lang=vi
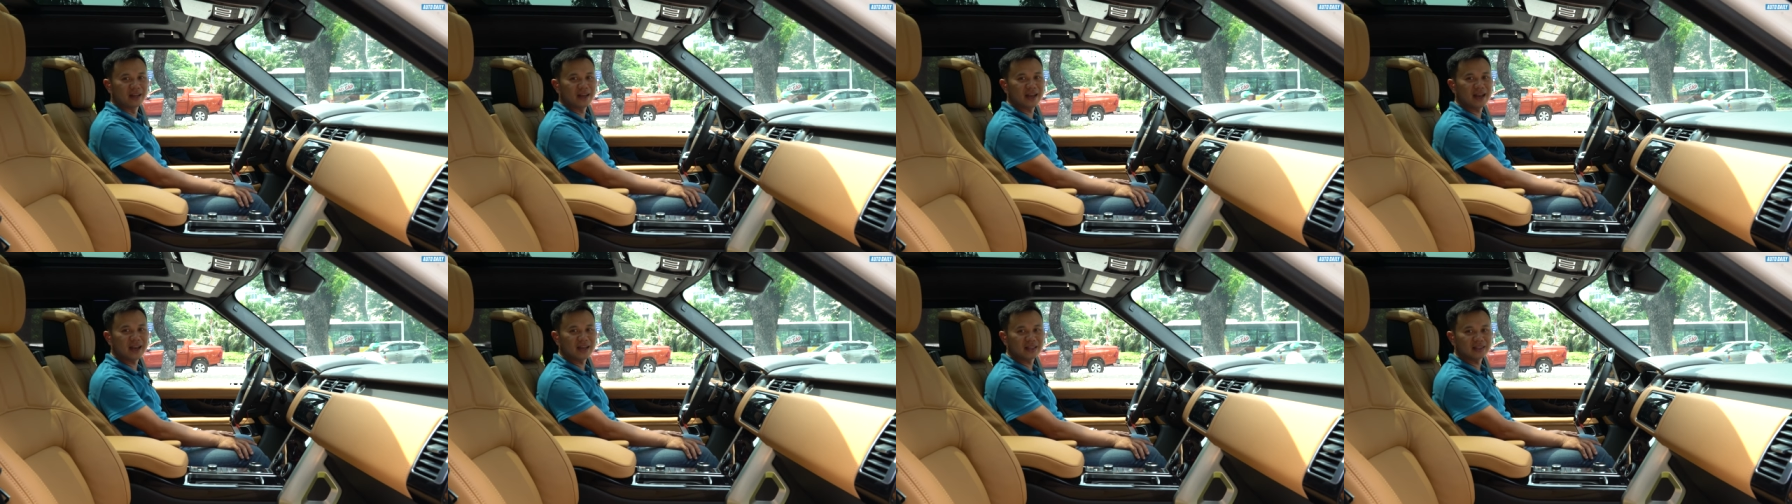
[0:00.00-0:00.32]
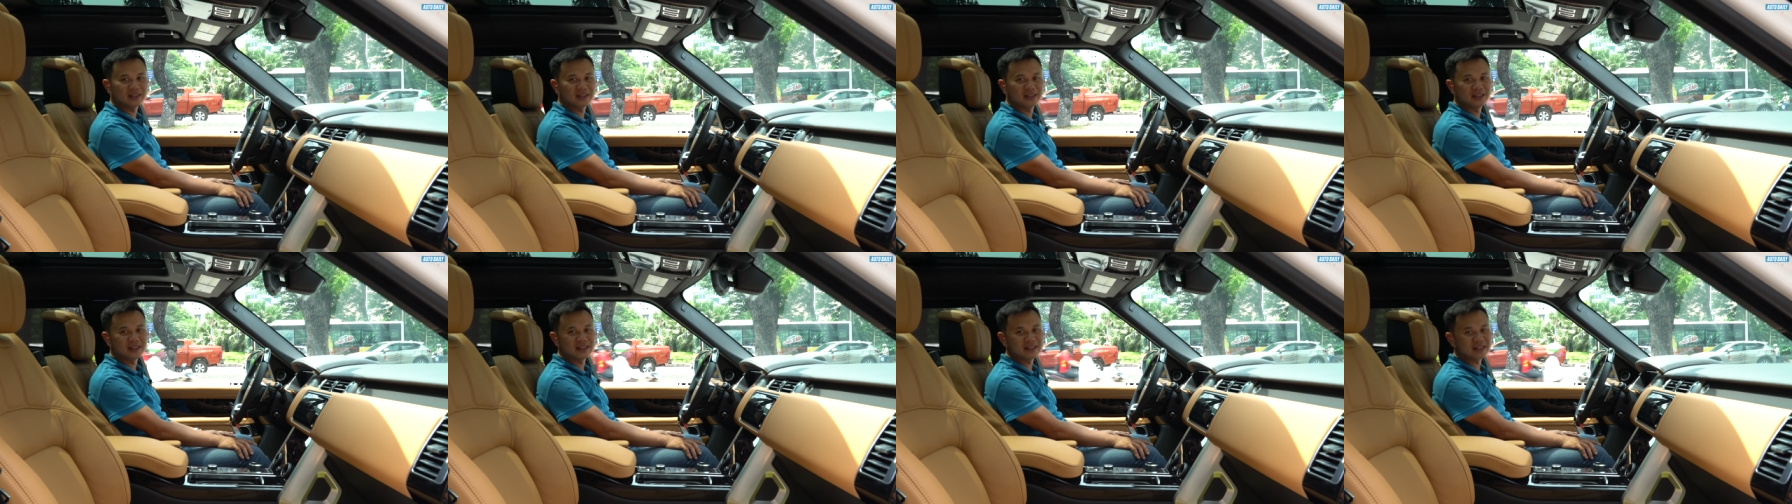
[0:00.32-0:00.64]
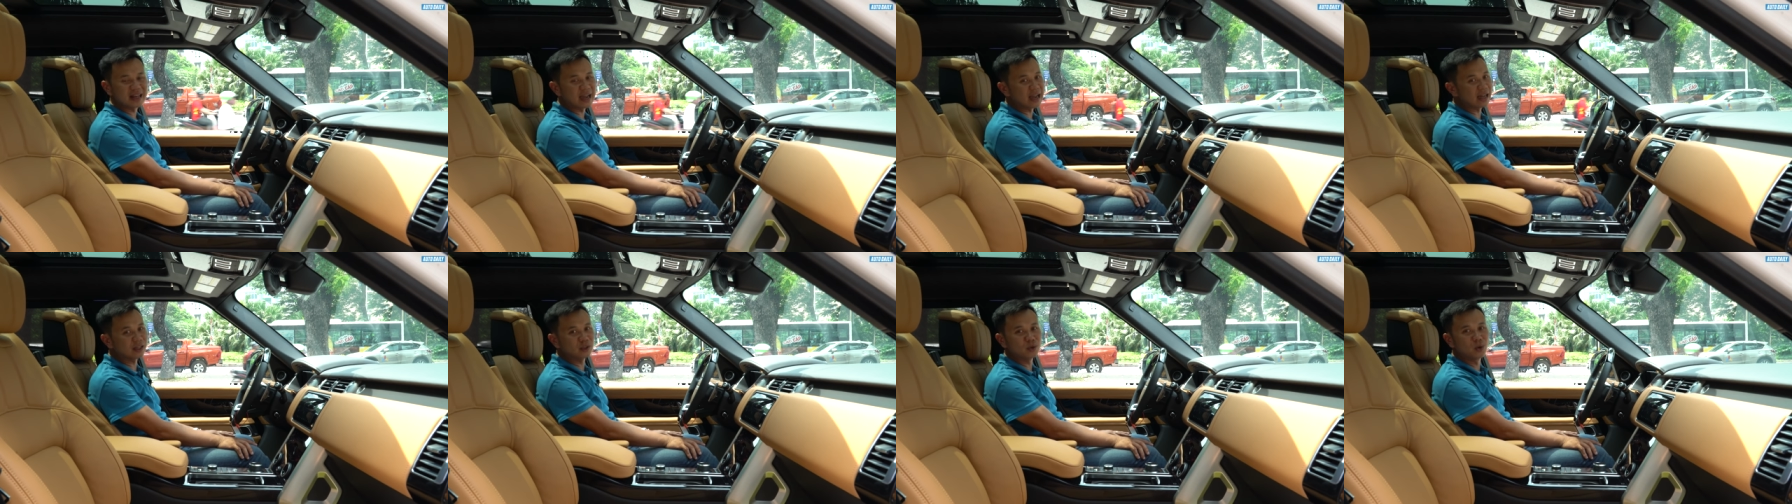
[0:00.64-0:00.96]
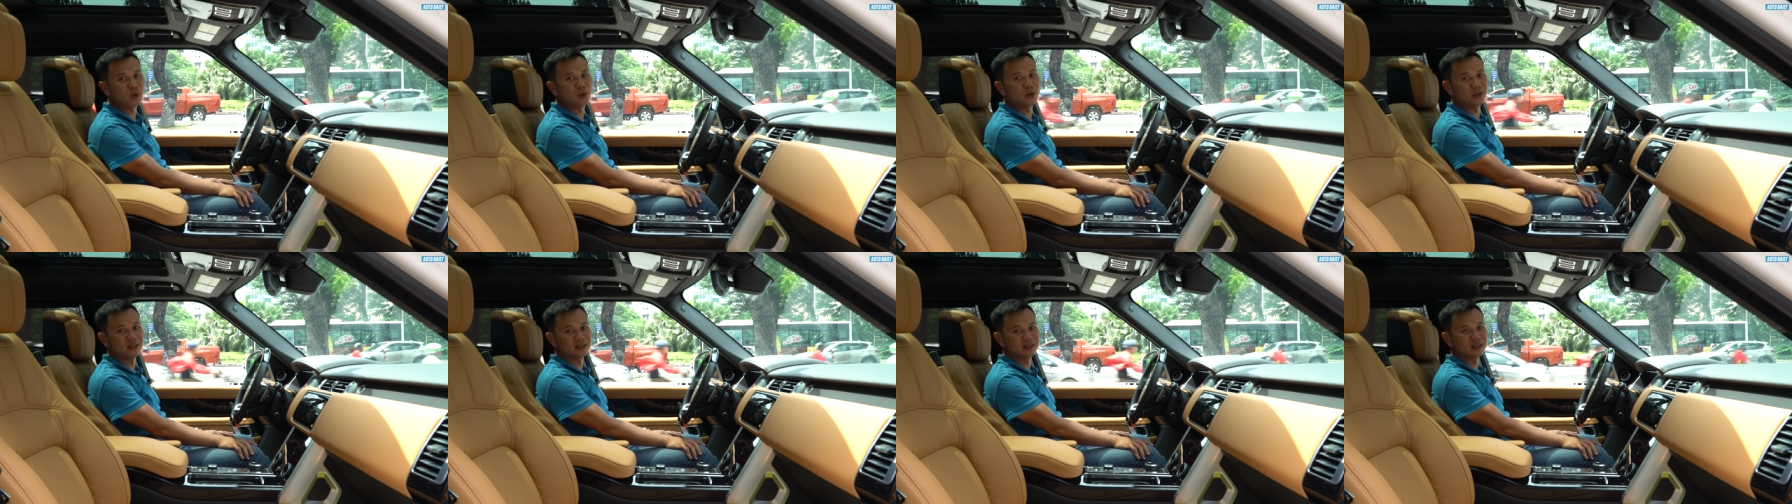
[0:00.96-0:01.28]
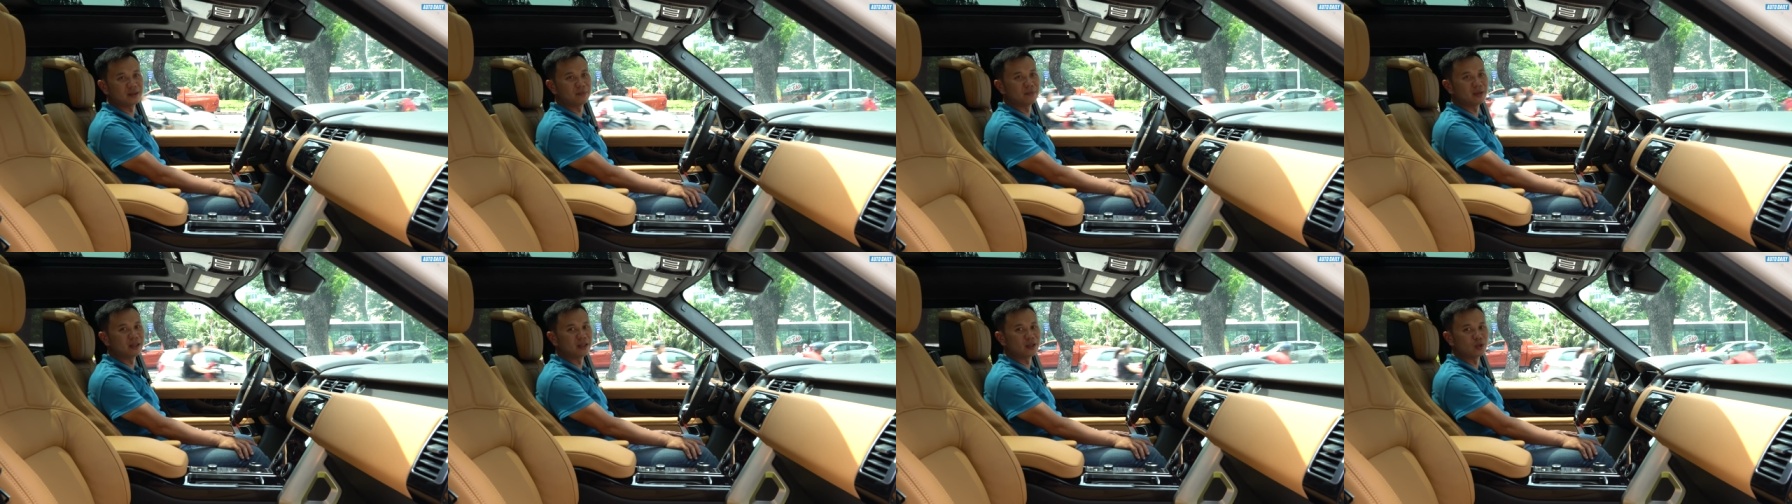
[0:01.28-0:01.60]
nghe tới cái giá thôi
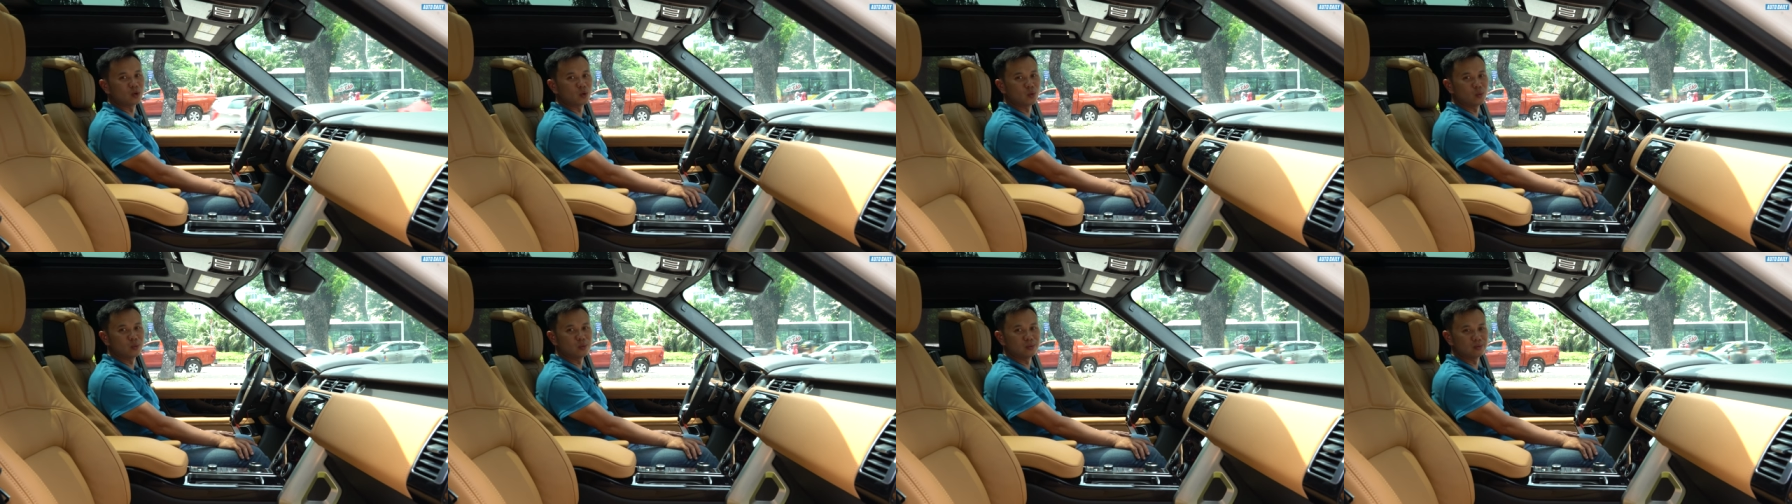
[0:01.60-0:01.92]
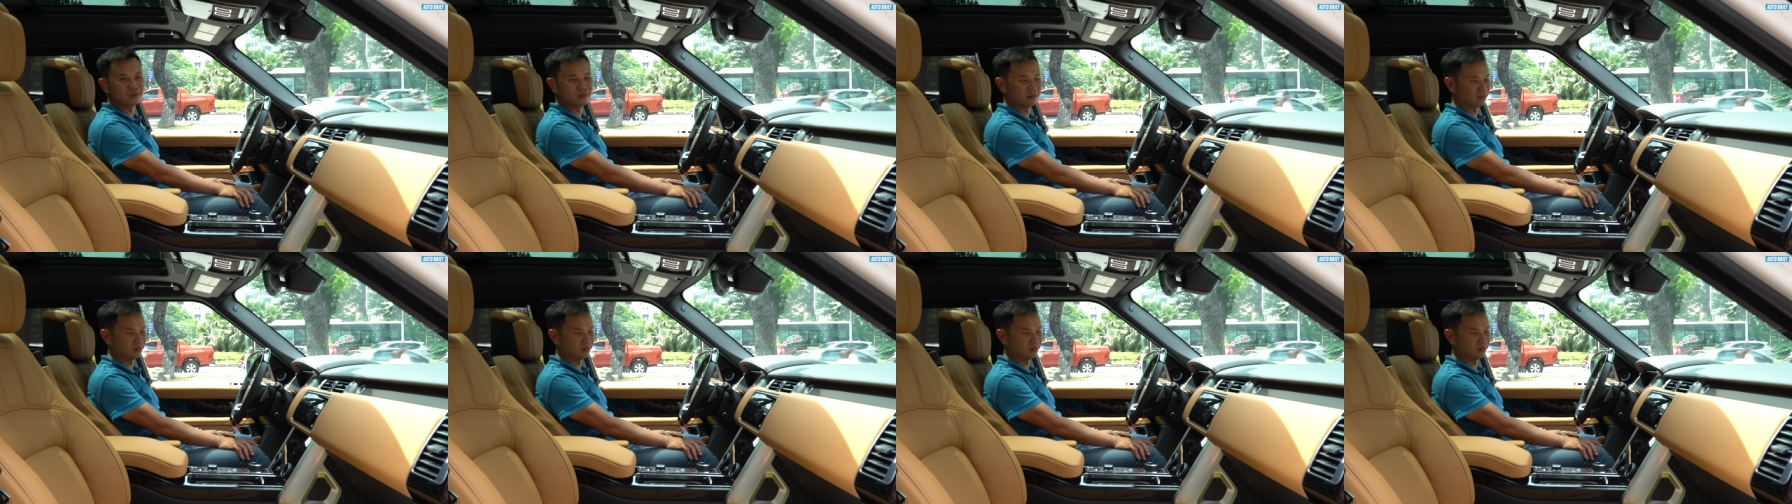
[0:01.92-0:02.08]
thì mình cũng